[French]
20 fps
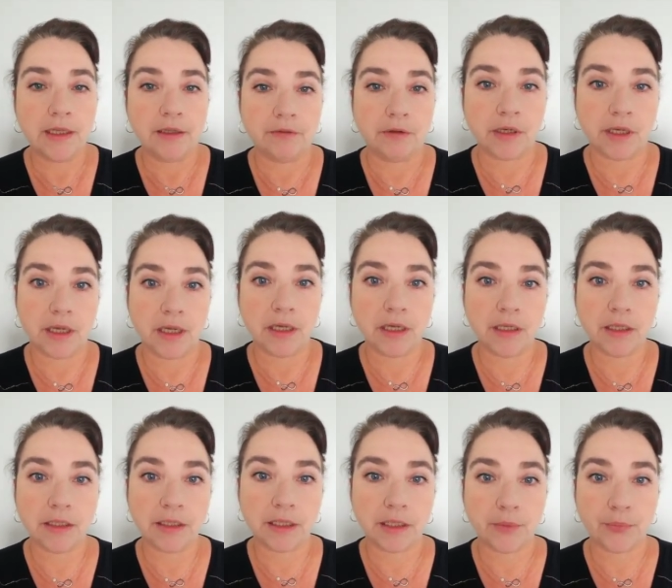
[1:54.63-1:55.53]

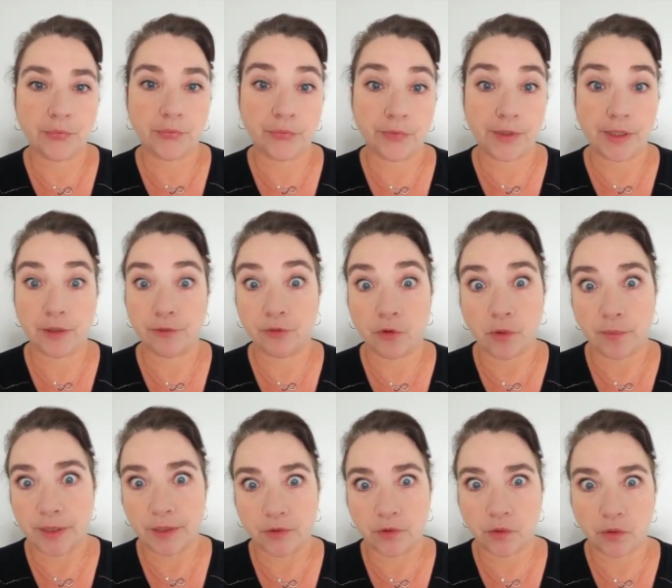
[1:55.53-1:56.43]
voilà. Et puis les
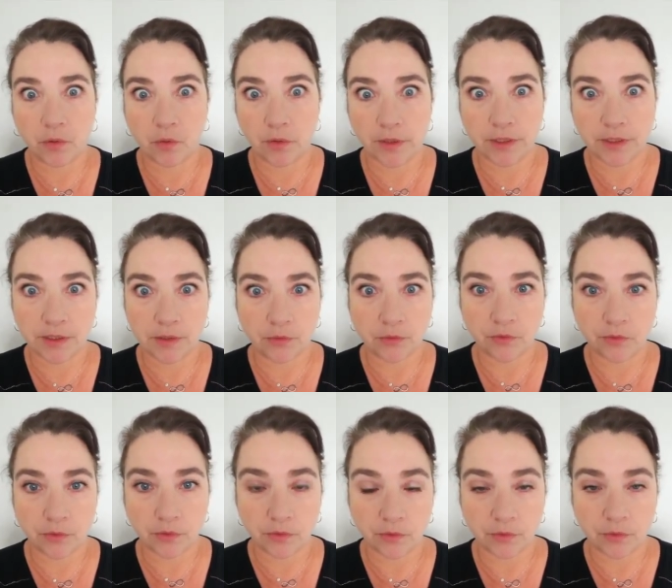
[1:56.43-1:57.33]
formateurs ont été
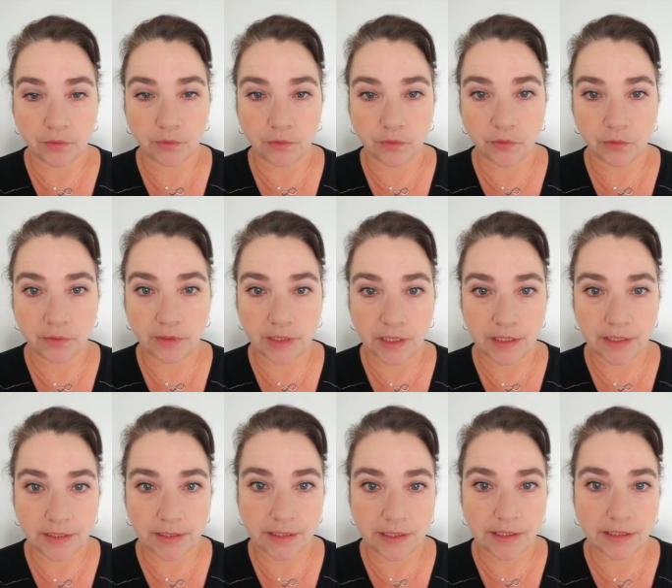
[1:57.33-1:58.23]
d'une
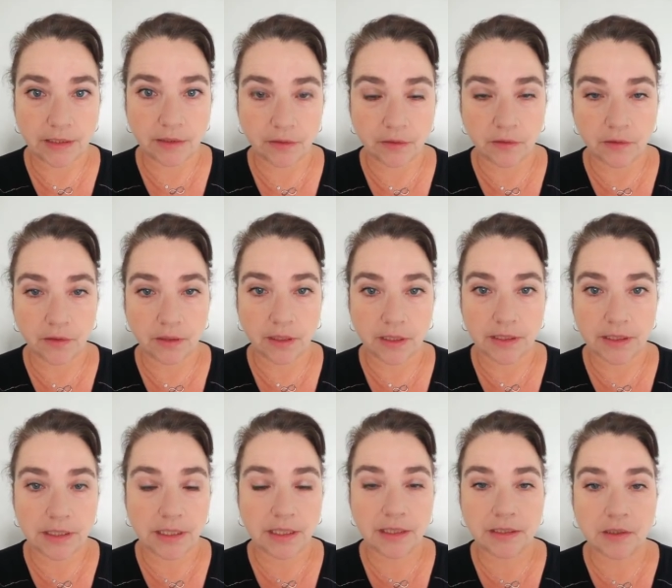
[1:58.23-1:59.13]
qualité
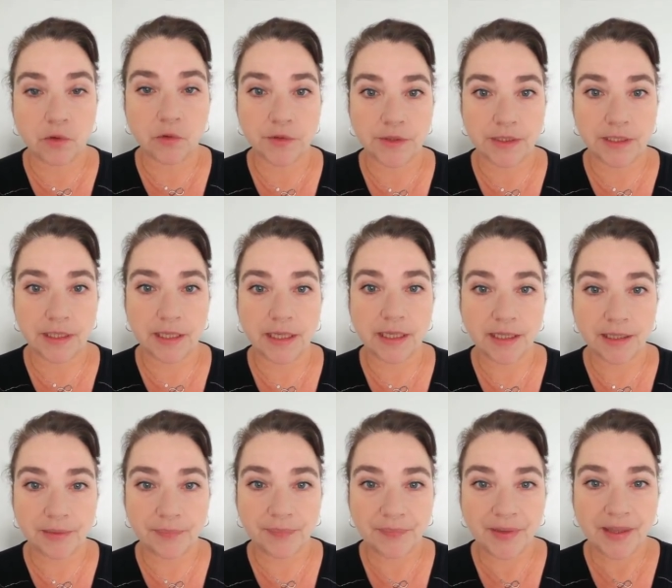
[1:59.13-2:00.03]
assez
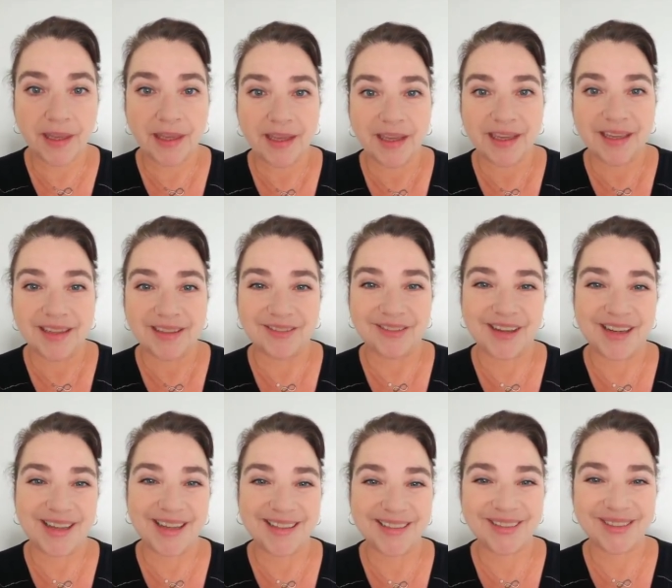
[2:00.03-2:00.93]
extraordinaire.
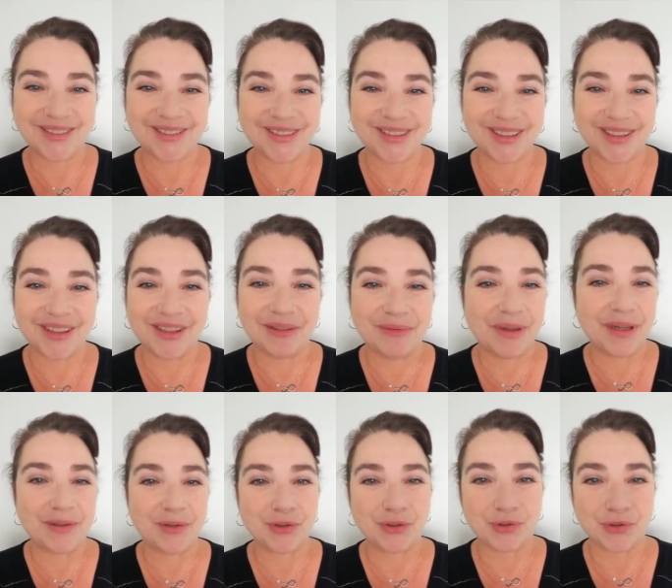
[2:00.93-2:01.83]
Voilà, donc euh,
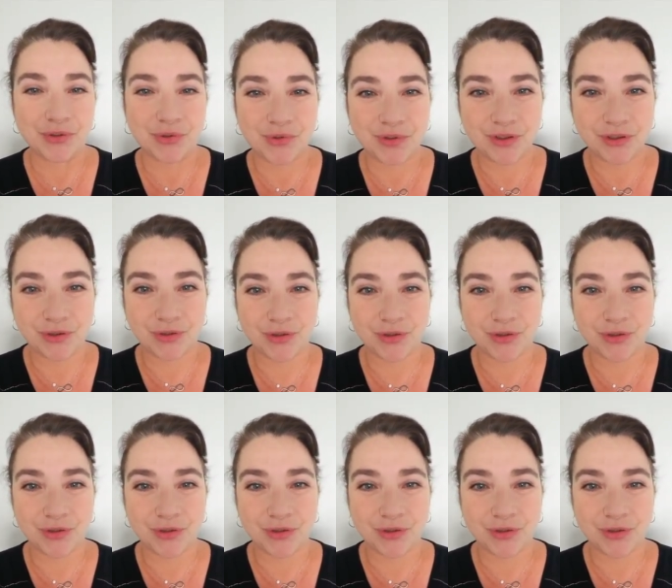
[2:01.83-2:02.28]
ben, aujourd'hui, je